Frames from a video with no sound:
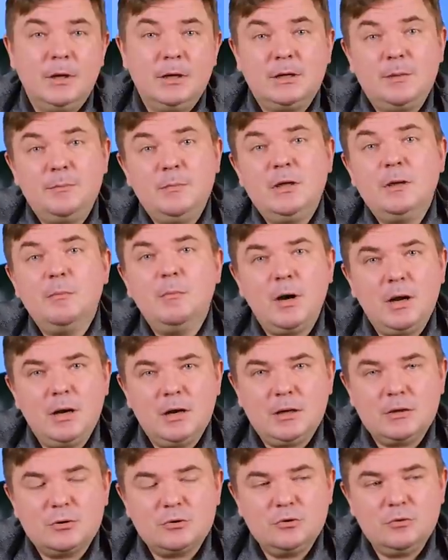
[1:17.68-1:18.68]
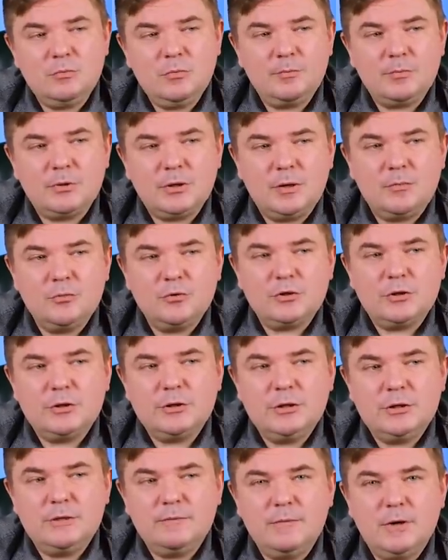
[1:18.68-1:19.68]
Это минимальная сумма, потому что
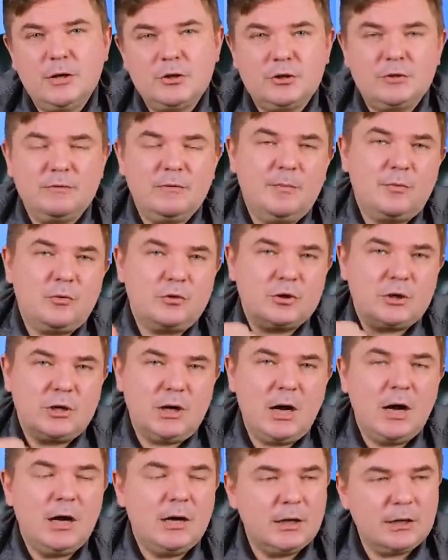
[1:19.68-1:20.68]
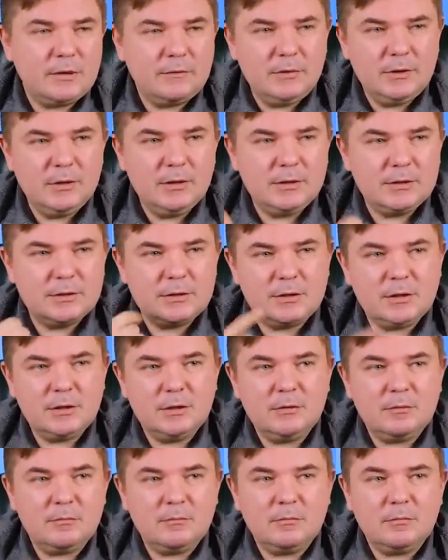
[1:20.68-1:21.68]
здесь важен вопрос а.
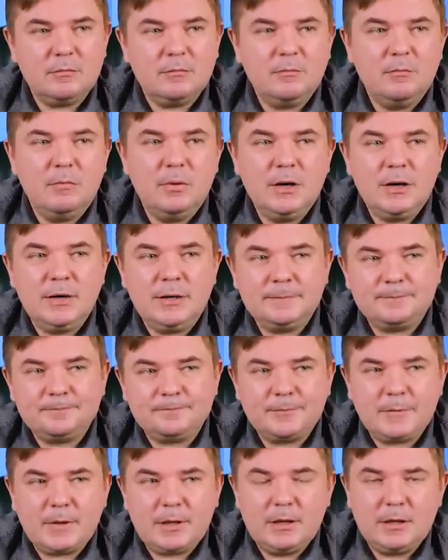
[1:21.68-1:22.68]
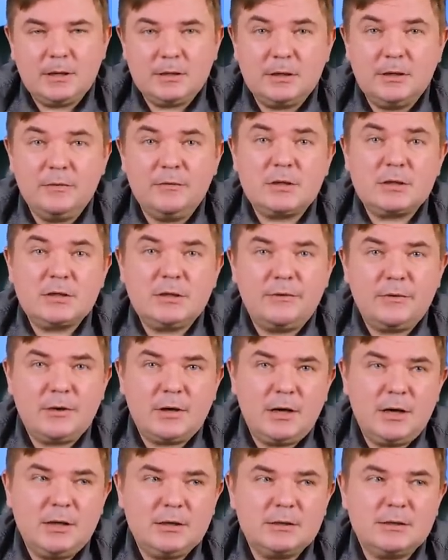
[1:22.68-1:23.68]
ликвидности, б. Э,
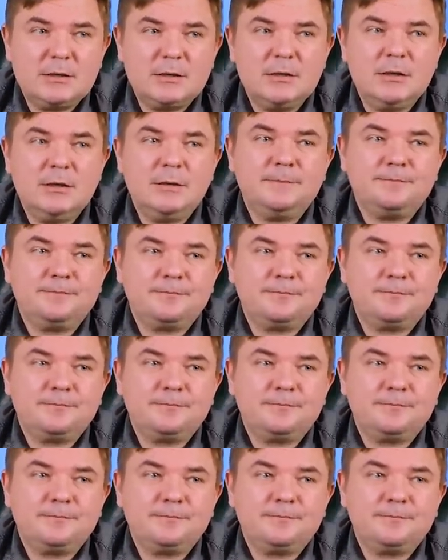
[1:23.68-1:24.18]
диверсификации,